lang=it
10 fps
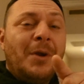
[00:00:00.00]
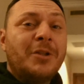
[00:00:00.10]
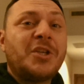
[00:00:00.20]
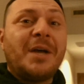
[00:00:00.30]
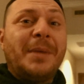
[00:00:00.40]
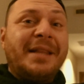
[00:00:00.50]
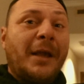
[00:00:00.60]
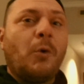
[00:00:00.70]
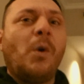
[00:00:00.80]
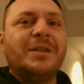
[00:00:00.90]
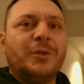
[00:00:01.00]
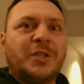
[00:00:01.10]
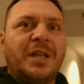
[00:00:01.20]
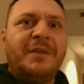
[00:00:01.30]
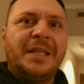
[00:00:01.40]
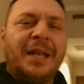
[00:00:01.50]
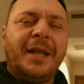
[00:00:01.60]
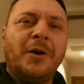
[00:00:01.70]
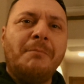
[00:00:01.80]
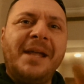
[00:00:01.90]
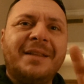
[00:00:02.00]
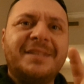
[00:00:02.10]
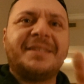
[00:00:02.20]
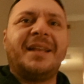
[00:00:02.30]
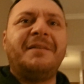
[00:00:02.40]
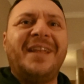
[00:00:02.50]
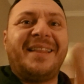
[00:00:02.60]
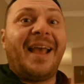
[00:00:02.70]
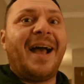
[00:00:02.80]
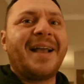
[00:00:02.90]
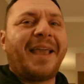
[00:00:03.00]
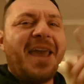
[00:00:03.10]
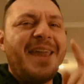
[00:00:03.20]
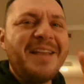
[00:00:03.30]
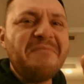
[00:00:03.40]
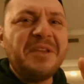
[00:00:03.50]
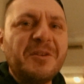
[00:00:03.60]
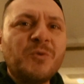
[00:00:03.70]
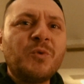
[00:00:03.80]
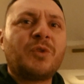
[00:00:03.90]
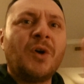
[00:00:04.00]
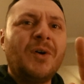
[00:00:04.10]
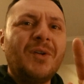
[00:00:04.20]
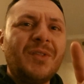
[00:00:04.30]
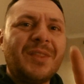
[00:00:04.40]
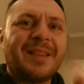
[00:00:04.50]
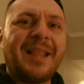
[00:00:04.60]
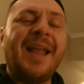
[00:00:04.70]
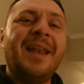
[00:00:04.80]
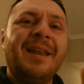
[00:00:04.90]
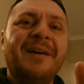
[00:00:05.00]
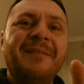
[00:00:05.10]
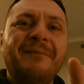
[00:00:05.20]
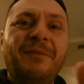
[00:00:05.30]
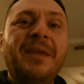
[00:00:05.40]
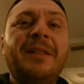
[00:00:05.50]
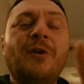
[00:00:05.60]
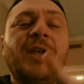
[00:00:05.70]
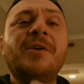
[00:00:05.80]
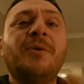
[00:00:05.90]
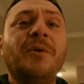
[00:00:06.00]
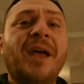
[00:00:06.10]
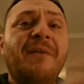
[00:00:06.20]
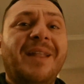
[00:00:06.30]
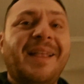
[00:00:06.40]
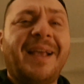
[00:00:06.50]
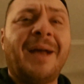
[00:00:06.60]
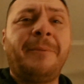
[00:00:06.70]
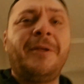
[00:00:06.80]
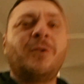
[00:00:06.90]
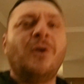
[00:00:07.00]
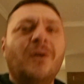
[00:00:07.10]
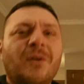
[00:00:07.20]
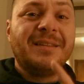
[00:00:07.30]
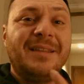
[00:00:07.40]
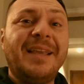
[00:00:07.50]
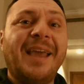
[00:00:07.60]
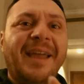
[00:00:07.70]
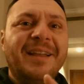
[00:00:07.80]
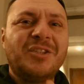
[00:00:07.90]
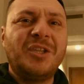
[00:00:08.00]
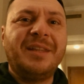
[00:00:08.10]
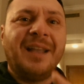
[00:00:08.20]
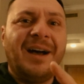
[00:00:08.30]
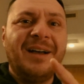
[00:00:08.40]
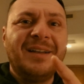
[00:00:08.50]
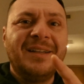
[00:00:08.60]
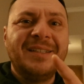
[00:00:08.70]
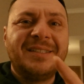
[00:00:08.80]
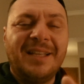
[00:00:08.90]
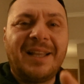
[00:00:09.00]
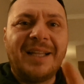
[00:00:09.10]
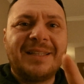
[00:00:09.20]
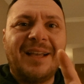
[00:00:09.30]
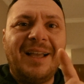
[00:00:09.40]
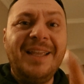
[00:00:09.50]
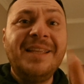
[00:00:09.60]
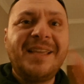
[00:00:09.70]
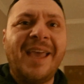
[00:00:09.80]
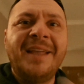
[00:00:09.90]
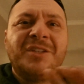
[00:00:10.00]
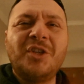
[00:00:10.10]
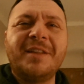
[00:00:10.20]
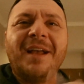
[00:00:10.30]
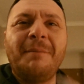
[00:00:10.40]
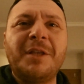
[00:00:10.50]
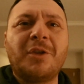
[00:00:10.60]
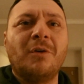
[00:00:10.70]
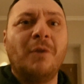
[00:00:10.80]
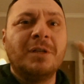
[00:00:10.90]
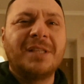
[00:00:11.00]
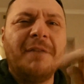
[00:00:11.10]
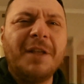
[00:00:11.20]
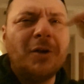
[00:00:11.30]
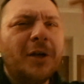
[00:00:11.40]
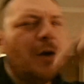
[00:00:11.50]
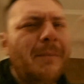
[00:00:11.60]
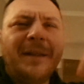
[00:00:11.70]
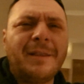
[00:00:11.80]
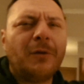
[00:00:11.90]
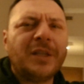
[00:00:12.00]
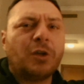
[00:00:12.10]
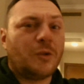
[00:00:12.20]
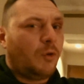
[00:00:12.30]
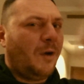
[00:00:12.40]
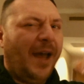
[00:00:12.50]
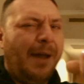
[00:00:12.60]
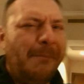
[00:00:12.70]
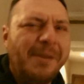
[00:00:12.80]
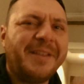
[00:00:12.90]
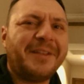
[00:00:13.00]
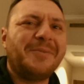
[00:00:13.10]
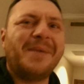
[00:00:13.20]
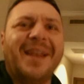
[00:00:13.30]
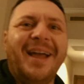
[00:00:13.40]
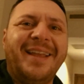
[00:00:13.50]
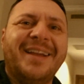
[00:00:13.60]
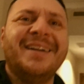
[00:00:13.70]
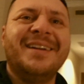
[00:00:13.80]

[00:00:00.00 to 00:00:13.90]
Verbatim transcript: Logicamente quando scrivete nei commenti scrivete anche il minuto del video in cui avete capito di che città si tratta, in che città mi trovo. Scrivetelo nei commenti qui sotto e mettete un bel like.